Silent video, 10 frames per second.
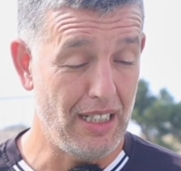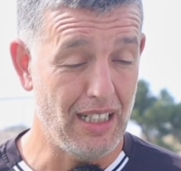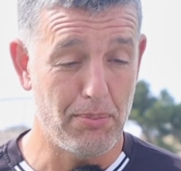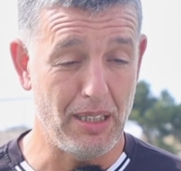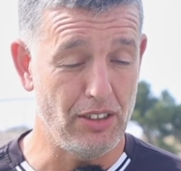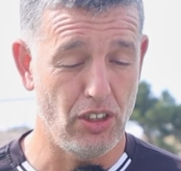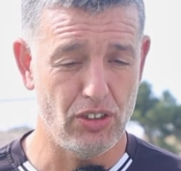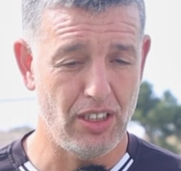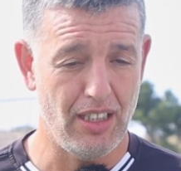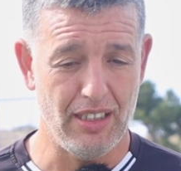liga
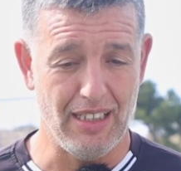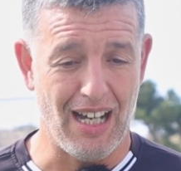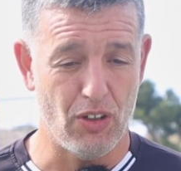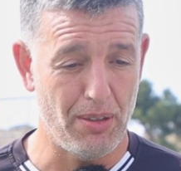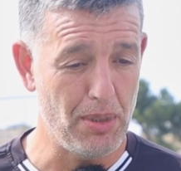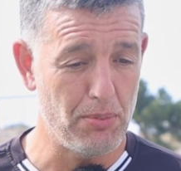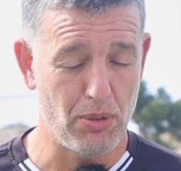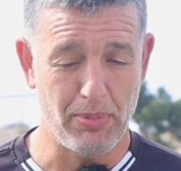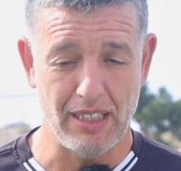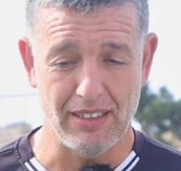preciosa y ahora mismo
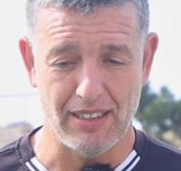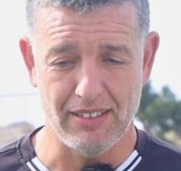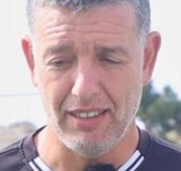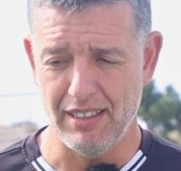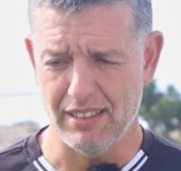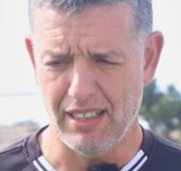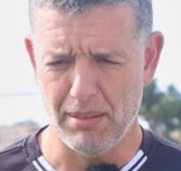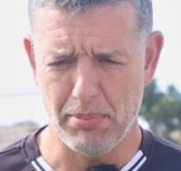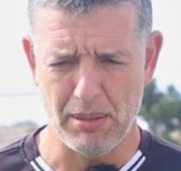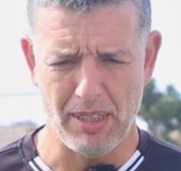para Intercity estar
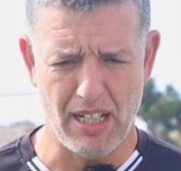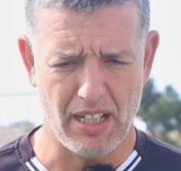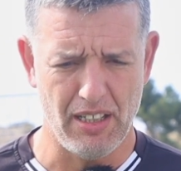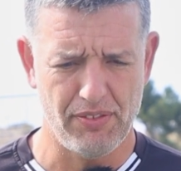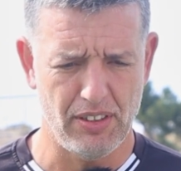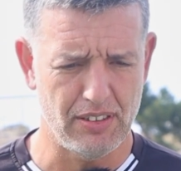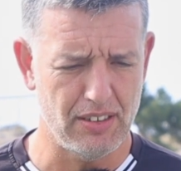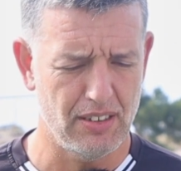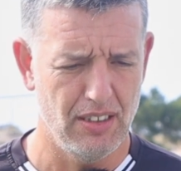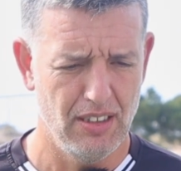en primera ref
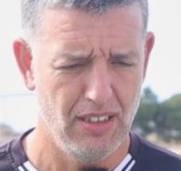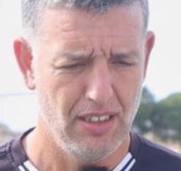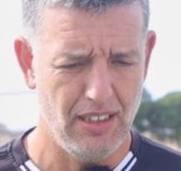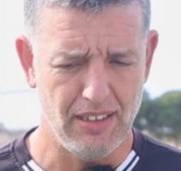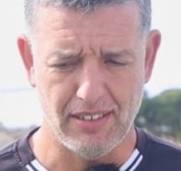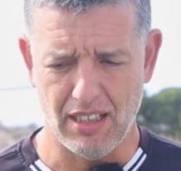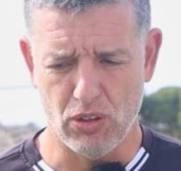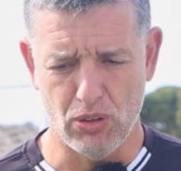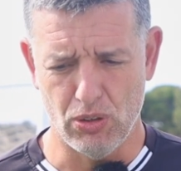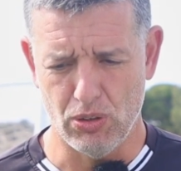es,
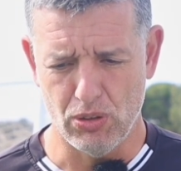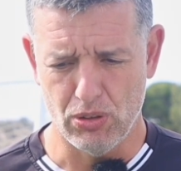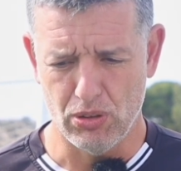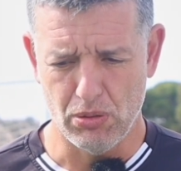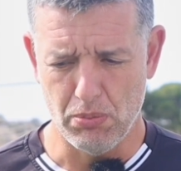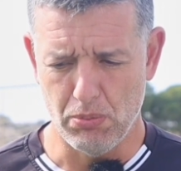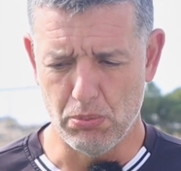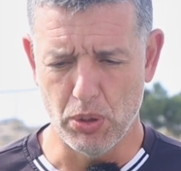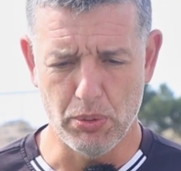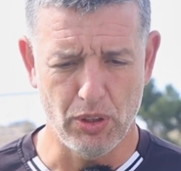algo
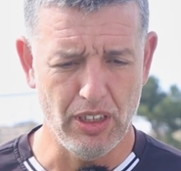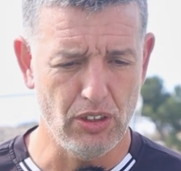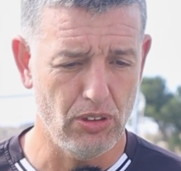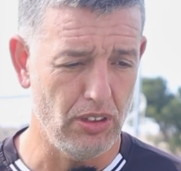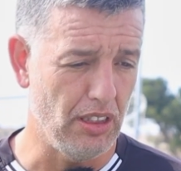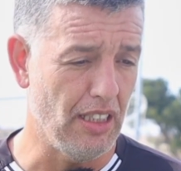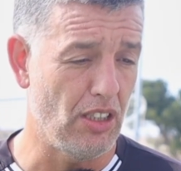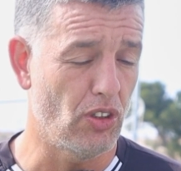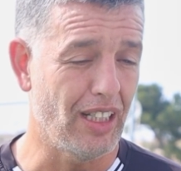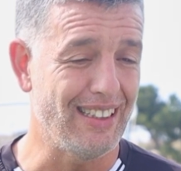muy bonito y es
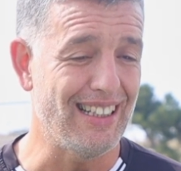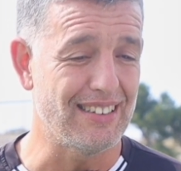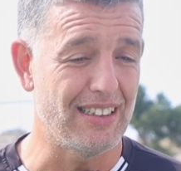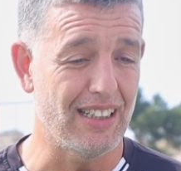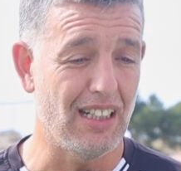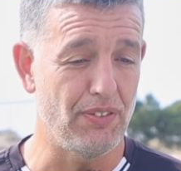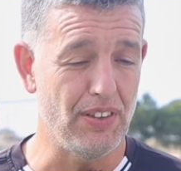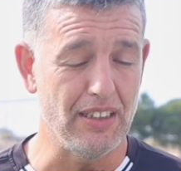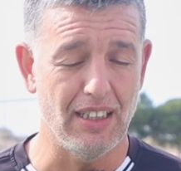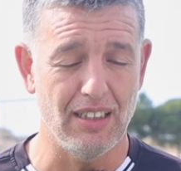lo que te acerca al
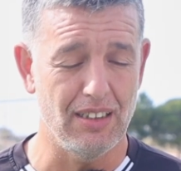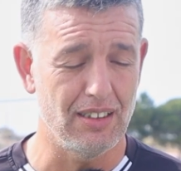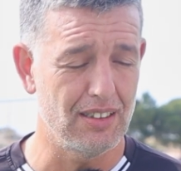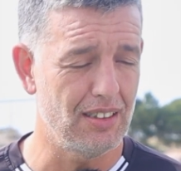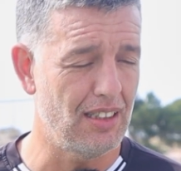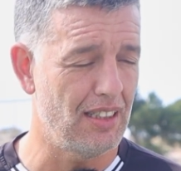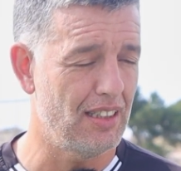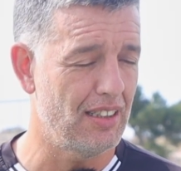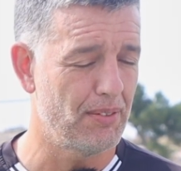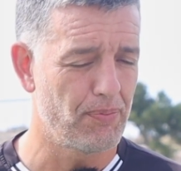final eh,
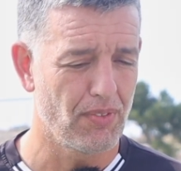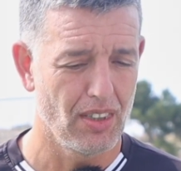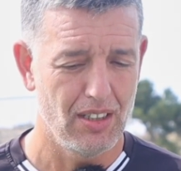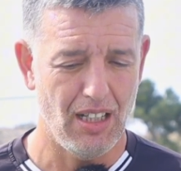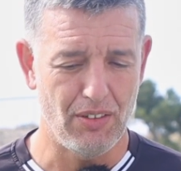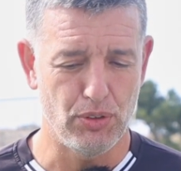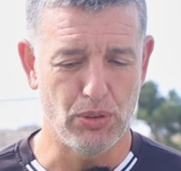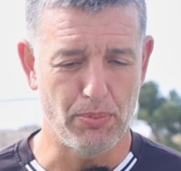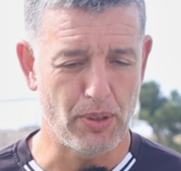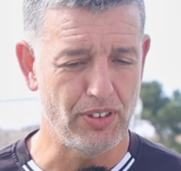al
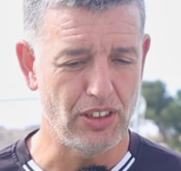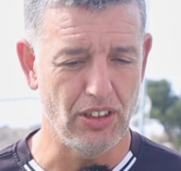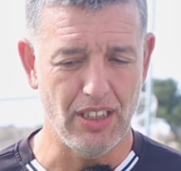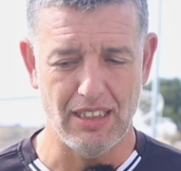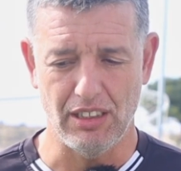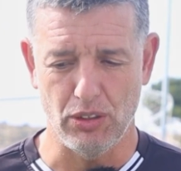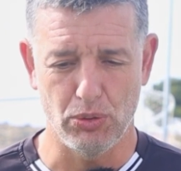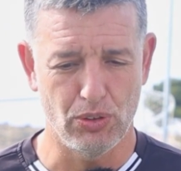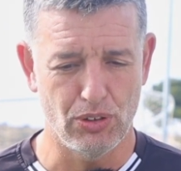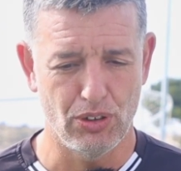fútbol profesional. Si
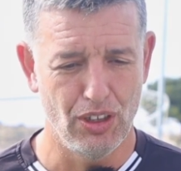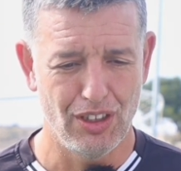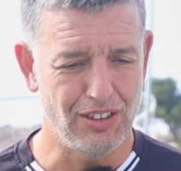tú, no,